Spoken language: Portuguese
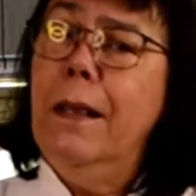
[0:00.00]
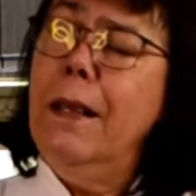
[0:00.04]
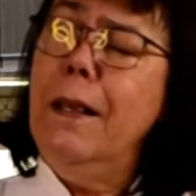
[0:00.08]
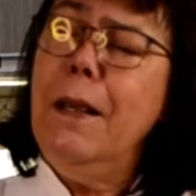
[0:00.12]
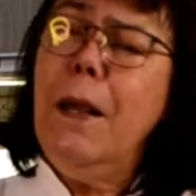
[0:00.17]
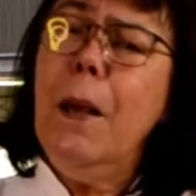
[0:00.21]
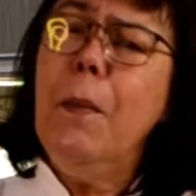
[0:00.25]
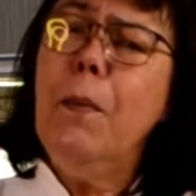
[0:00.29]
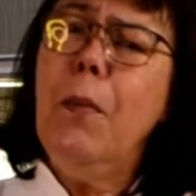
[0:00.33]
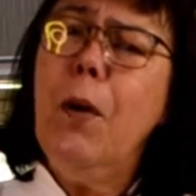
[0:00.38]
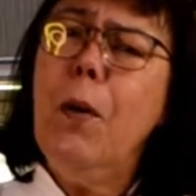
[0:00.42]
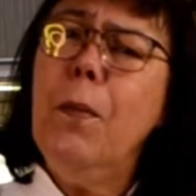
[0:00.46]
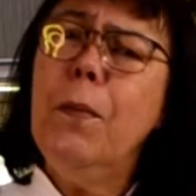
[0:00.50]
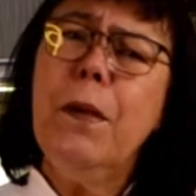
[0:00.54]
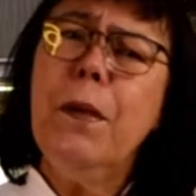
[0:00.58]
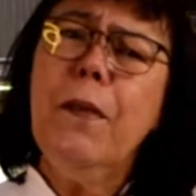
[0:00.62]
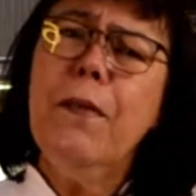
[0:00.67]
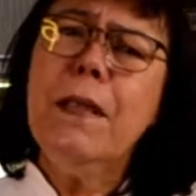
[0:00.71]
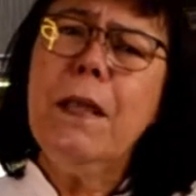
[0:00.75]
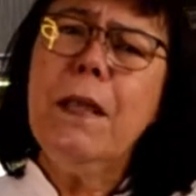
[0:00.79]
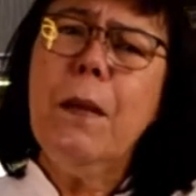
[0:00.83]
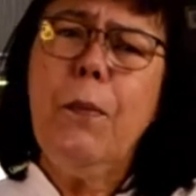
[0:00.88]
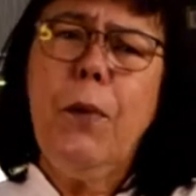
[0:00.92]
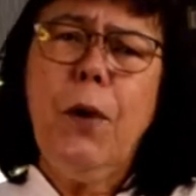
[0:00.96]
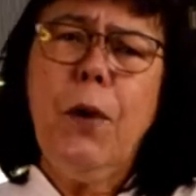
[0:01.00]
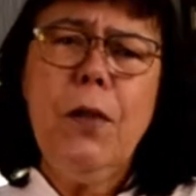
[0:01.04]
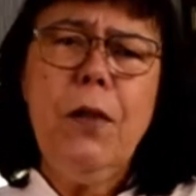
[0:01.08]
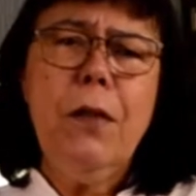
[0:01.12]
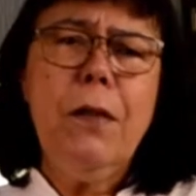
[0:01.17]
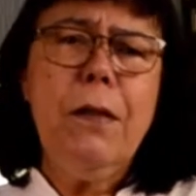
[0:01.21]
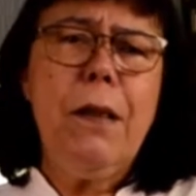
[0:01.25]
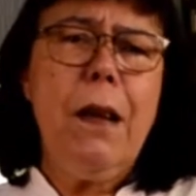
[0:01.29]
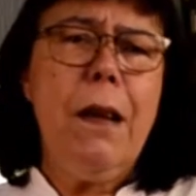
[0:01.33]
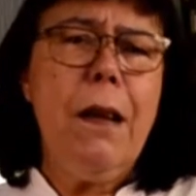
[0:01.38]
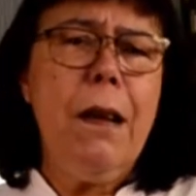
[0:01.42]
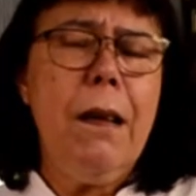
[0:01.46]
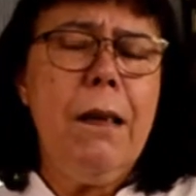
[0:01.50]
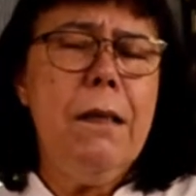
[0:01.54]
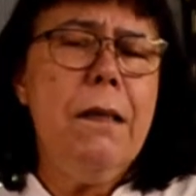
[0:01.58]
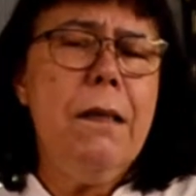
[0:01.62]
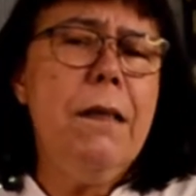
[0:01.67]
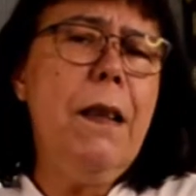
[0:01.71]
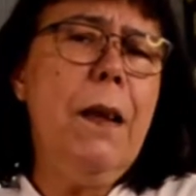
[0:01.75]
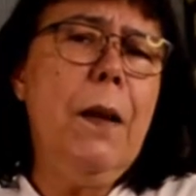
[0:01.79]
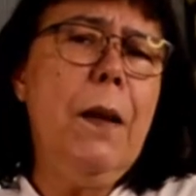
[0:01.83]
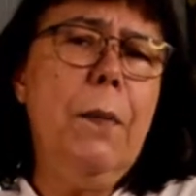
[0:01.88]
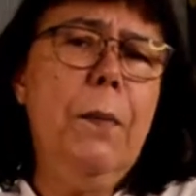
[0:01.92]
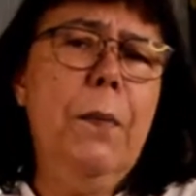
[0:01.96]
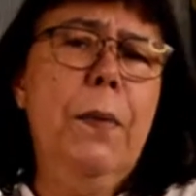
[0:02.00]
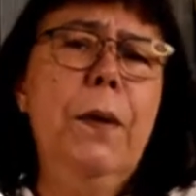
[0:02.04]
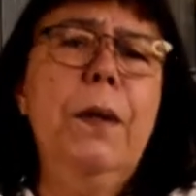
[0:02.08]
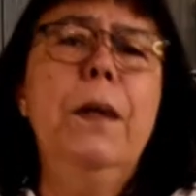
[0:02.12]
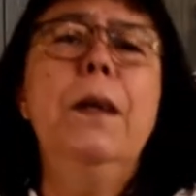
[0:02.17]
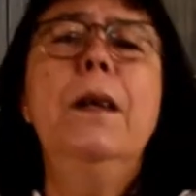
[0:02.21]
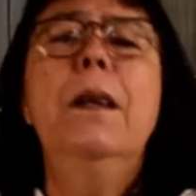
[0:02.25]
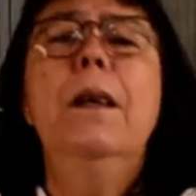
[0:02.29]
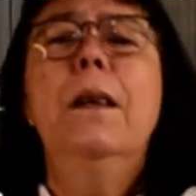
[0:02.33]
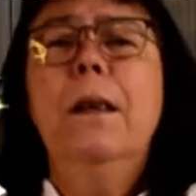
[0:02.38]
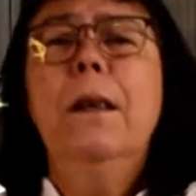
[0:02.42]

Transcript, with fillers: E é bom porque você pode estar sempre